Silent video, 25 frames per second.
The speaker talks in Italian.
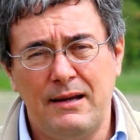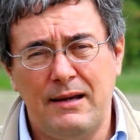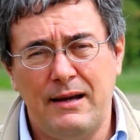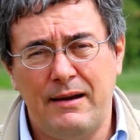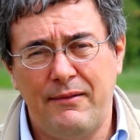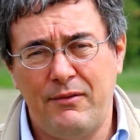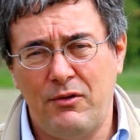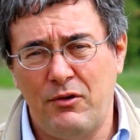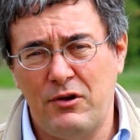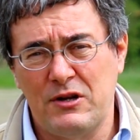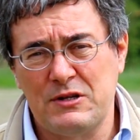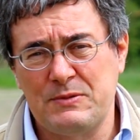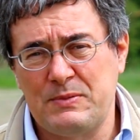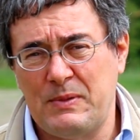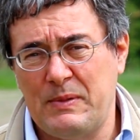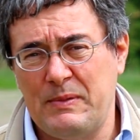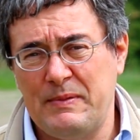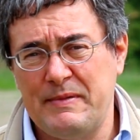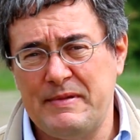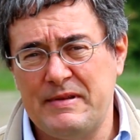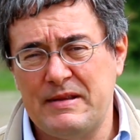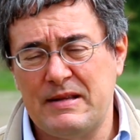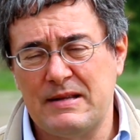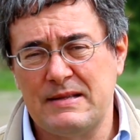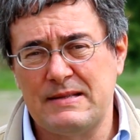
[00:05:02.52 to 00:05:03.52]
avere una
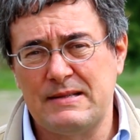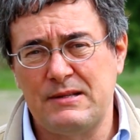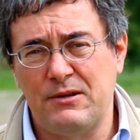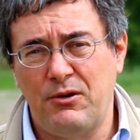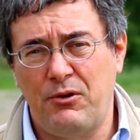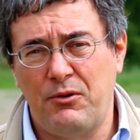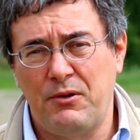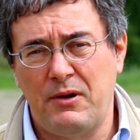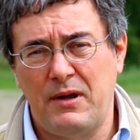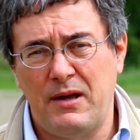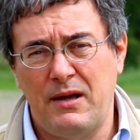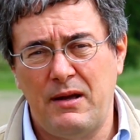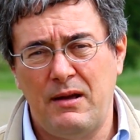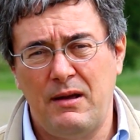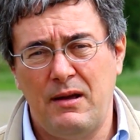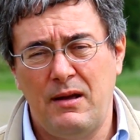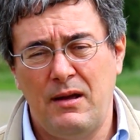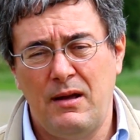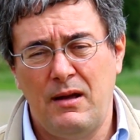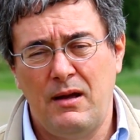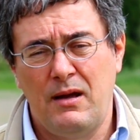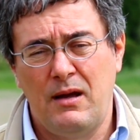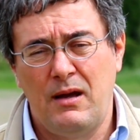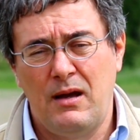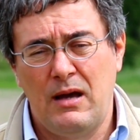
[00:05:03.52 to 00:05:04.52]
sperimentazione
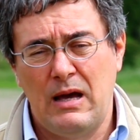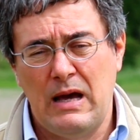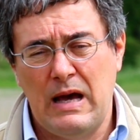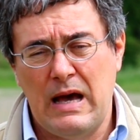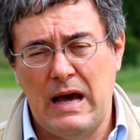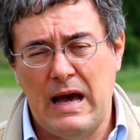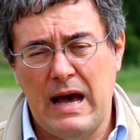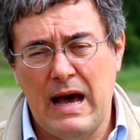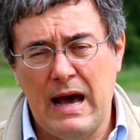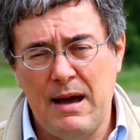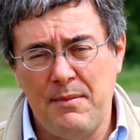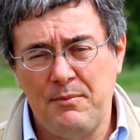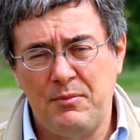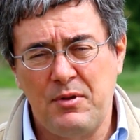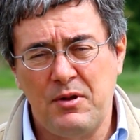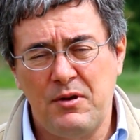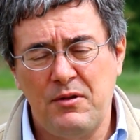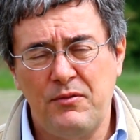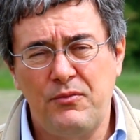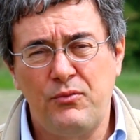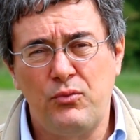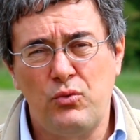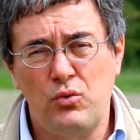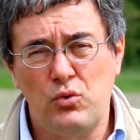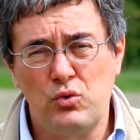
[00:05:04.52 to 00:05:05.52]
ampia e
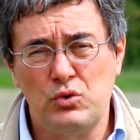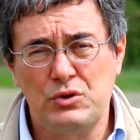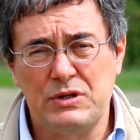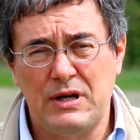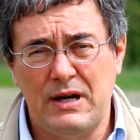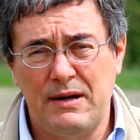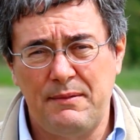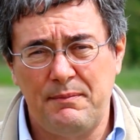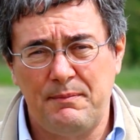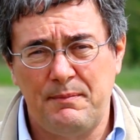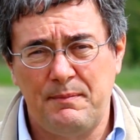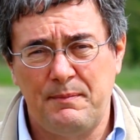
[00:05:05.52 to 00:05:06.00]
diffusa